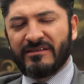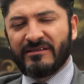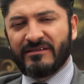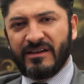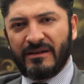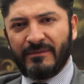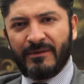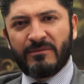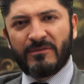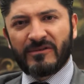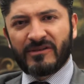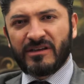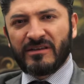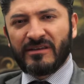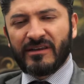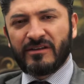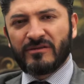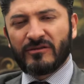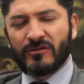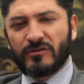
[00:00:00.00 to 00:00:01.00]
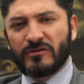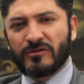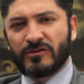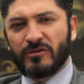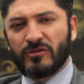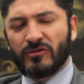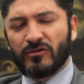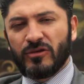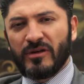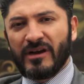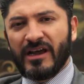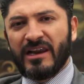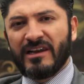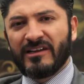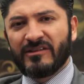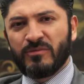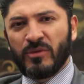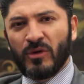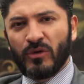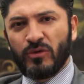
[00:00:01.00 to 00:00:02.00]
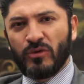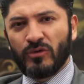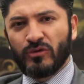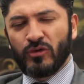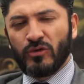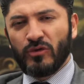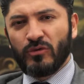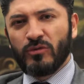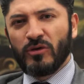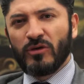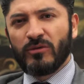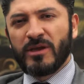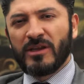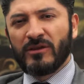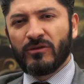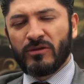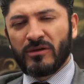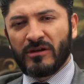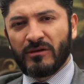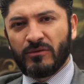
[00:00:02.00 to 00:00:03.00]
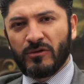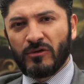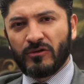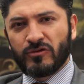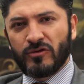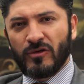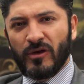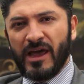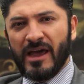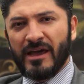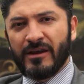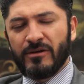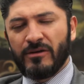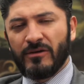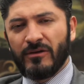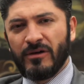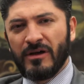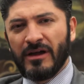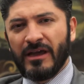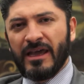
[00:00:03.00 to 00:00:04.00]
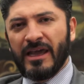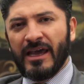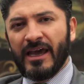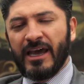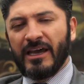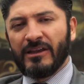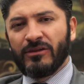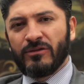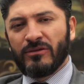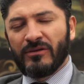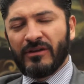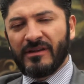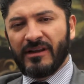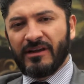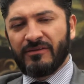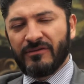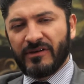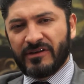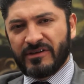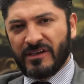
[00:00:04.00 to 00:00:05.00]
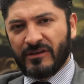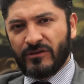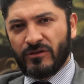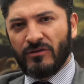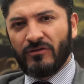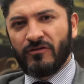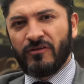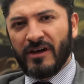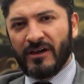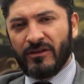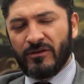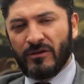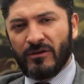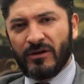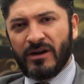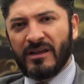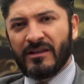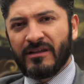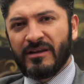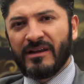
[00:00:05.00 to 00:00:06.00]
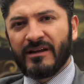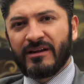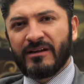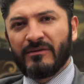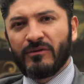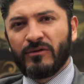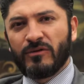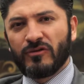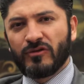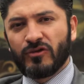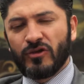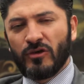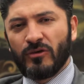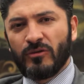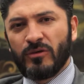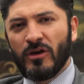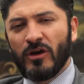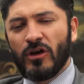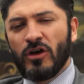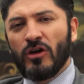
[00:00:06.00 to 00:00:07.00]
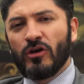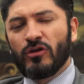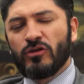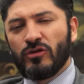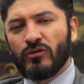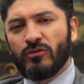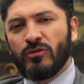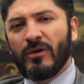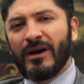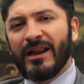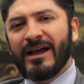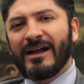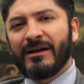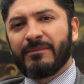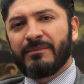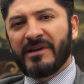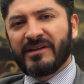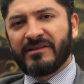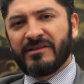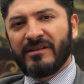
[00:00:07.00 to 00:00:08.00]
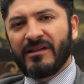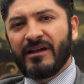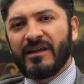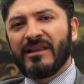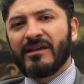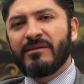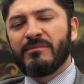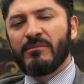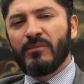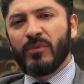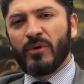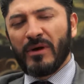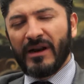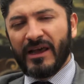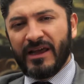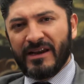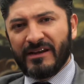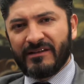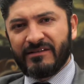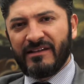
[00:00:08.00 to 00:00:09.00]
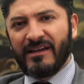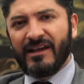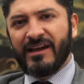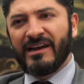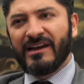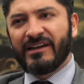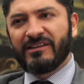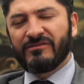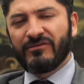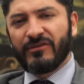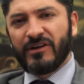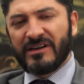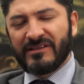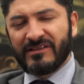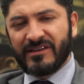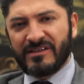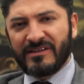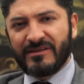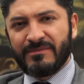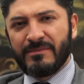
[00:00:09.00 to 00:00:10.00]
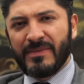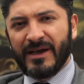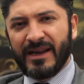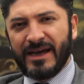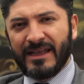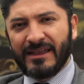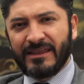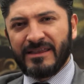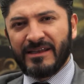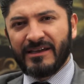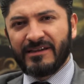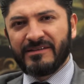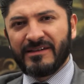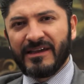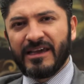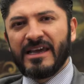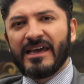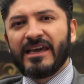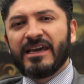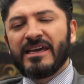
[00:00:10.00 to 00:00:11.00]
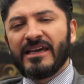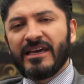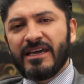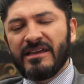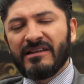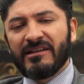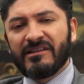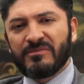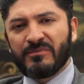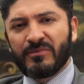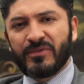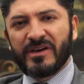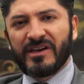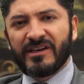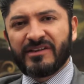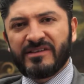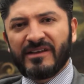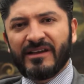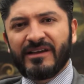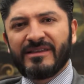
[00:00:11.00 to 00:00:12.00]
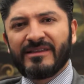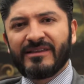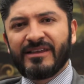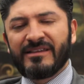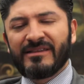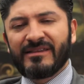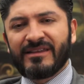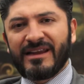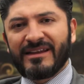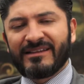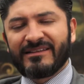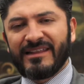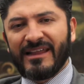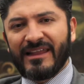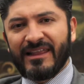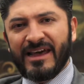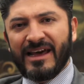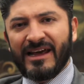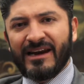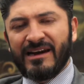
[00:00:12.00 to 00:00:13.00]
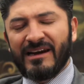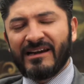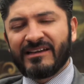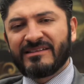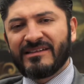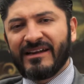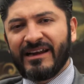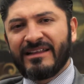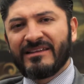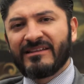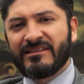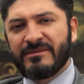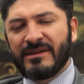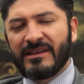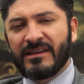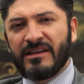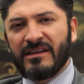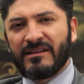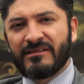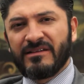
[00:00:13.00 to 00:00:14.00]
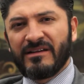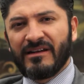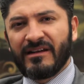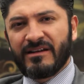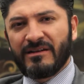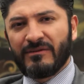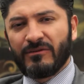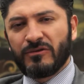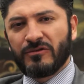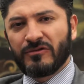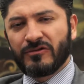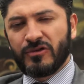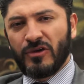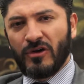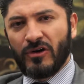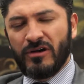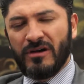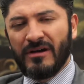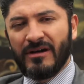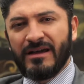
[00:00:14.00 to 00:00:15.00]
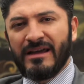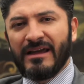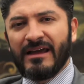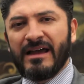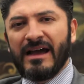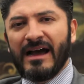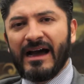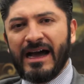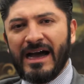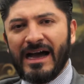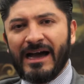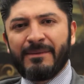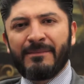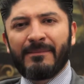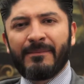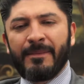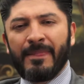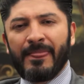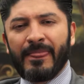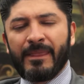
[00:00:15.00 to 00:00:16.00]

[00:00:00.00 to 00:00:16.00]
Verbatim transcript: Sabemos que el texto constitucional es producto de un movimiento revolucionario en donde la fuerza triunfadora de la revolución tuvo la capacidad de imponerse a las fuerzas imperantes y después de trasladar las grandes banderas de la revolución al